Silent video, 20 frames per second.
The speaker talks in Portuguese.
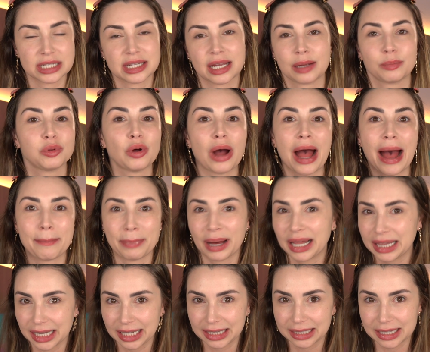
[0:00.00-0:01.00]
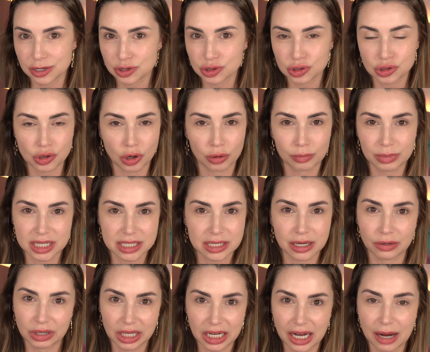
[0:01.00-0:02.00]
exemplo, a paleta de sombras que
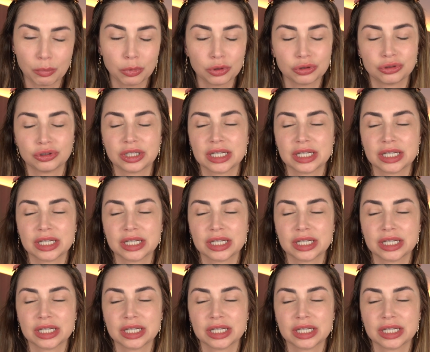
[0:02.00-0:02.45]
eu queria muito